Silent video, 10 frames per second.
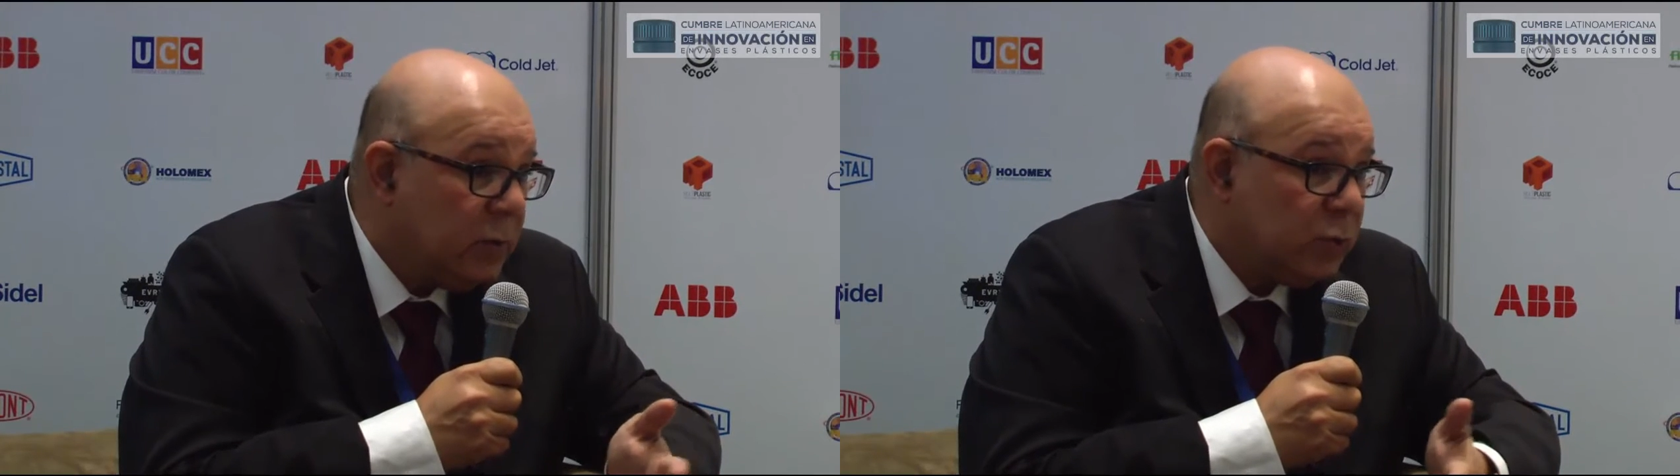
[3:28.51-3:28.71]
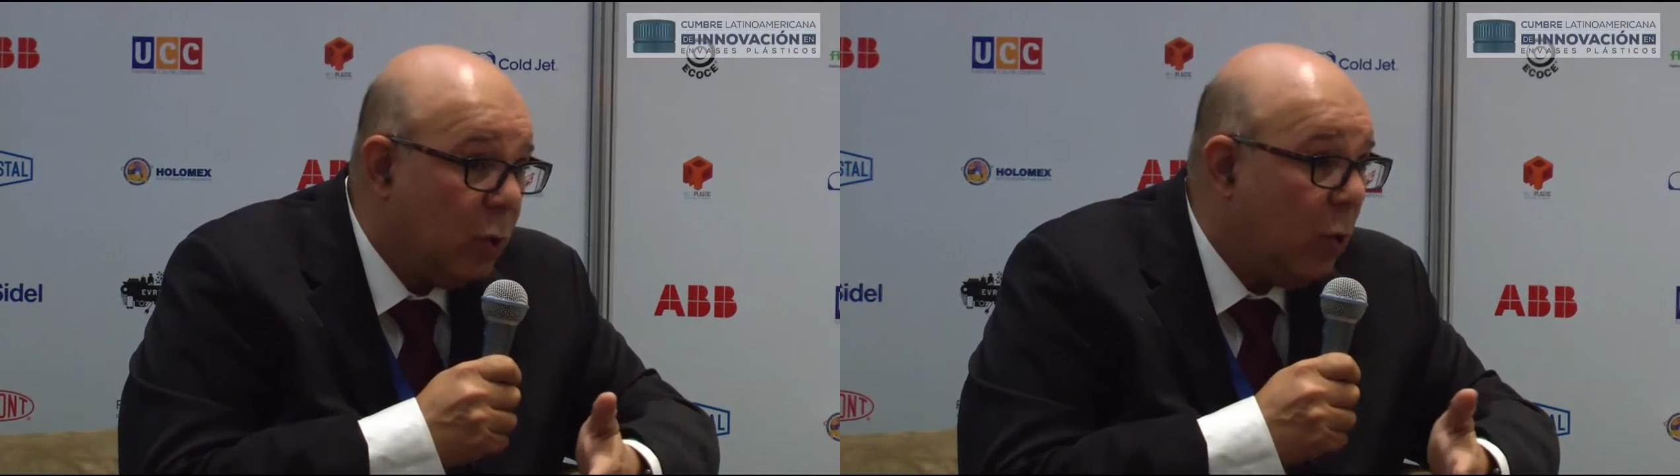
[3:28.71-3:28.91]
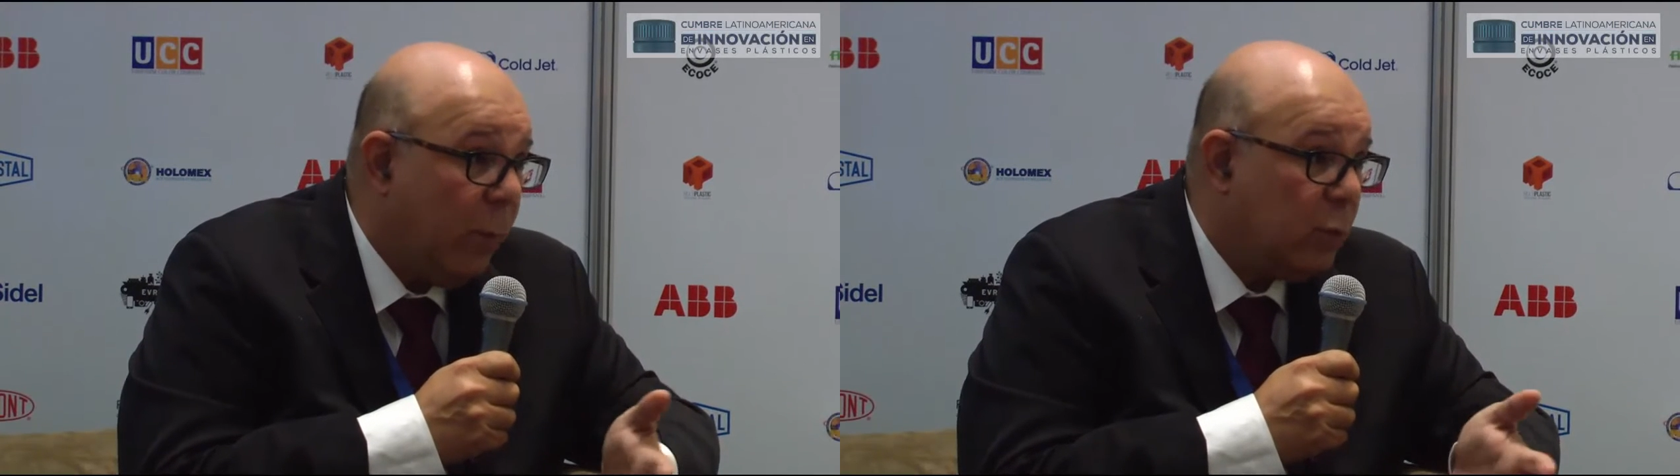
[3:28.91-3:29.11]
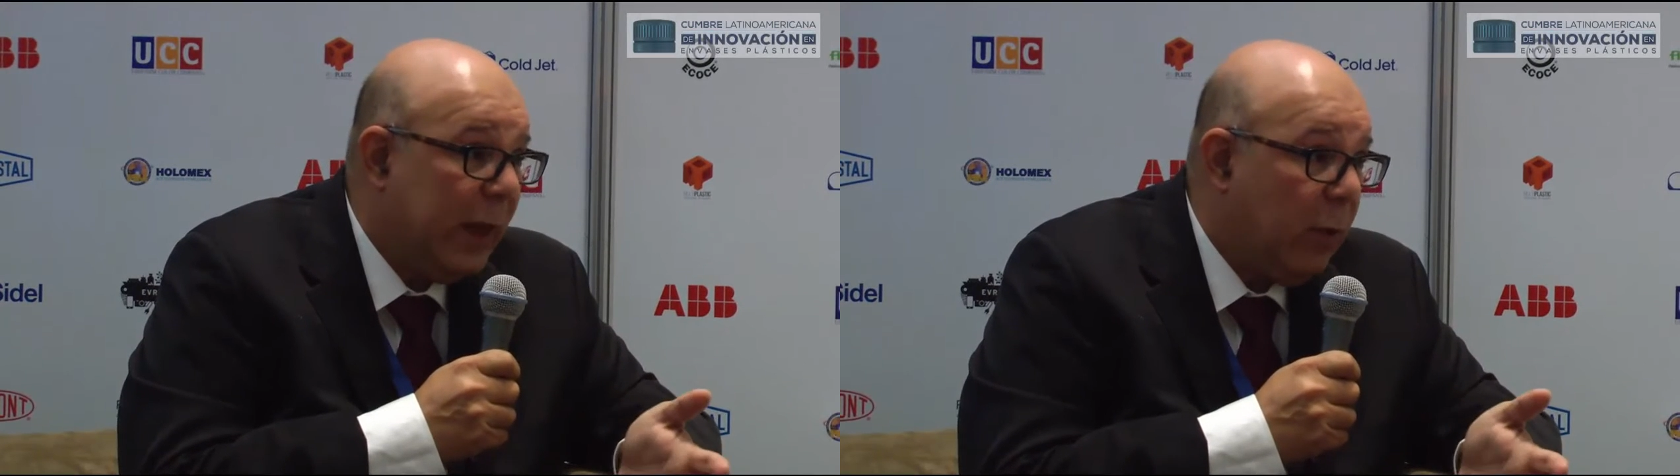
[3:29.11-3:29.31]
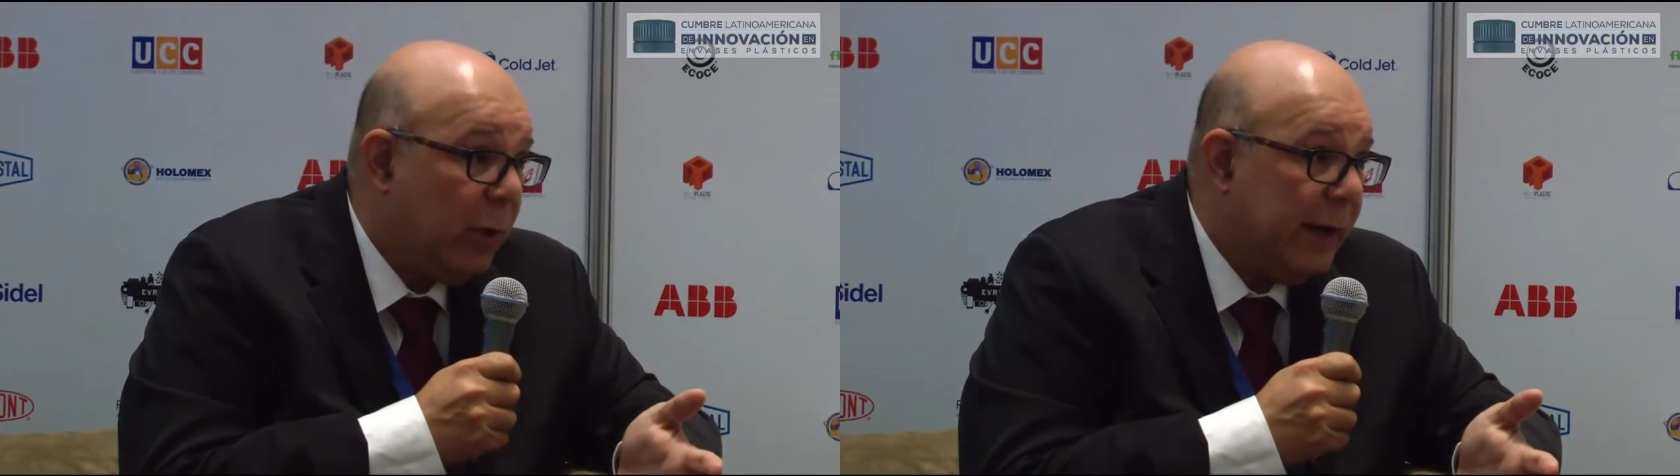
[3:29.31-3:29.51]
son
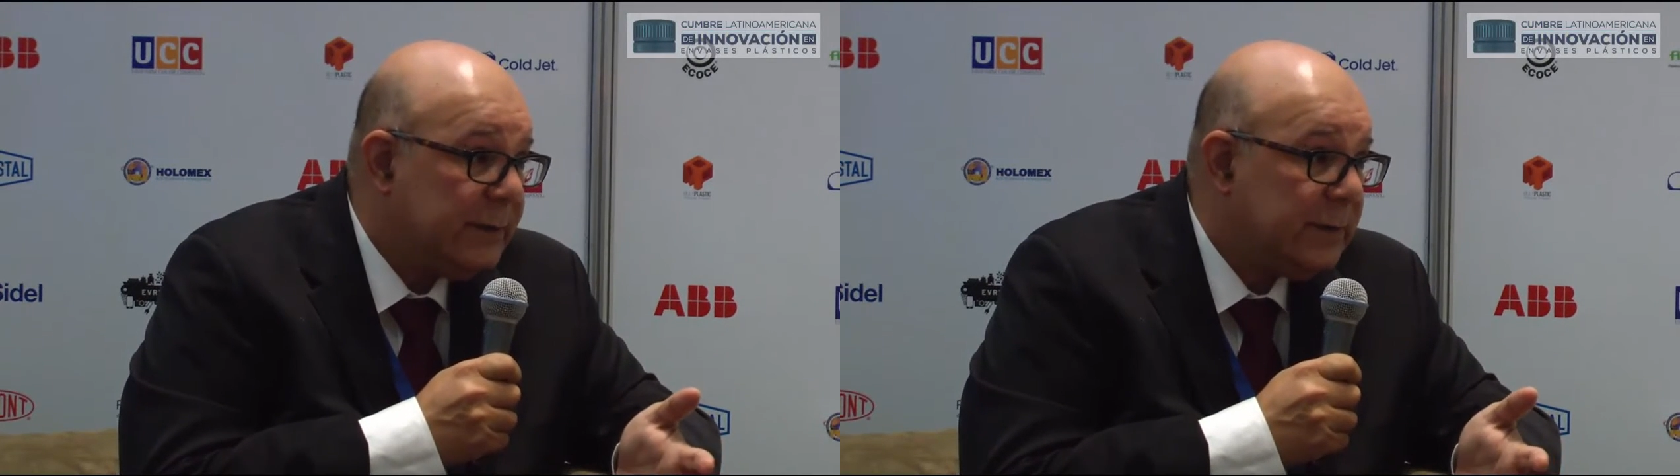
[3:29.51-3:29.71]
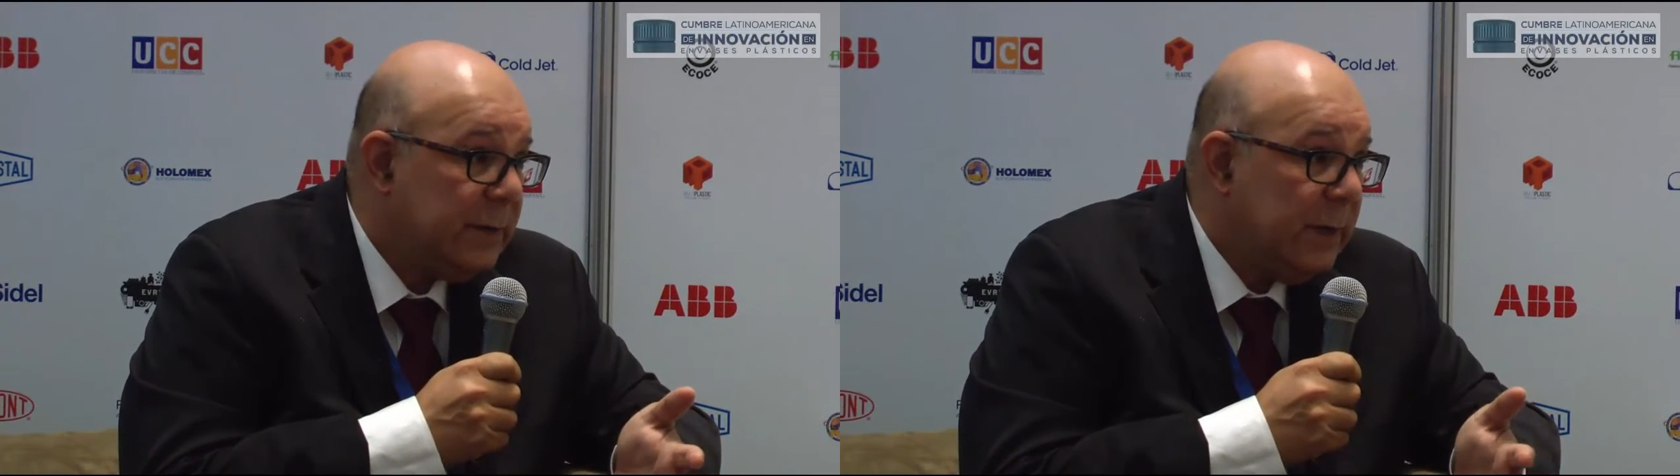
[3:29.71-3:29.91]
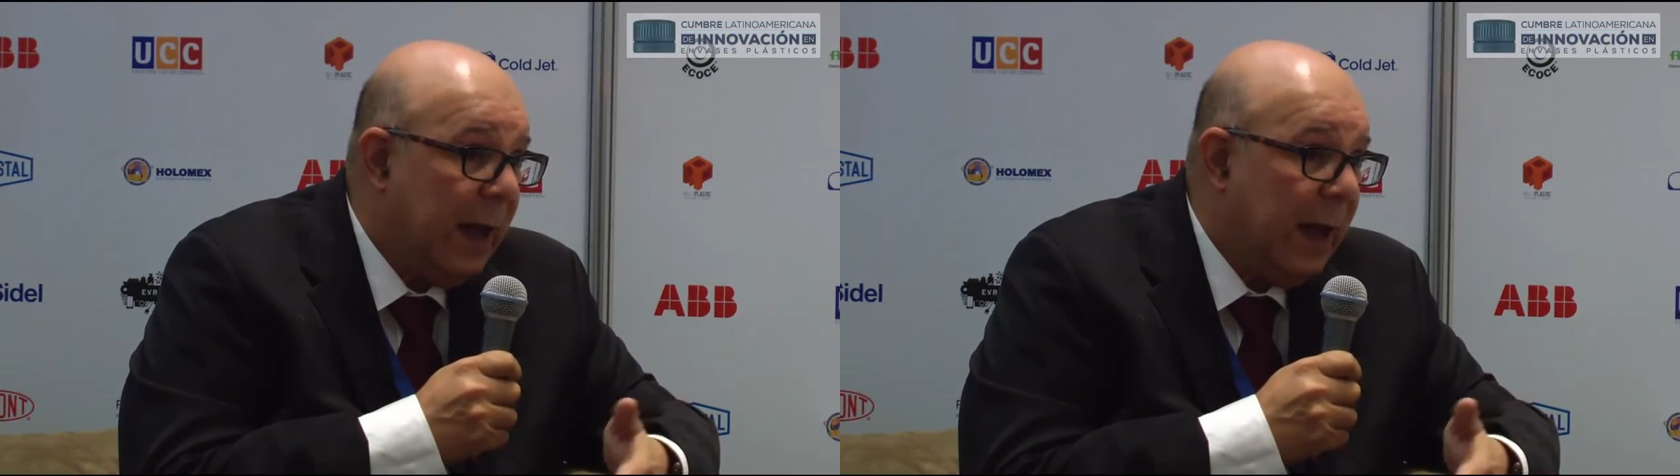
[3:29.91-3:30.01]
computadoras,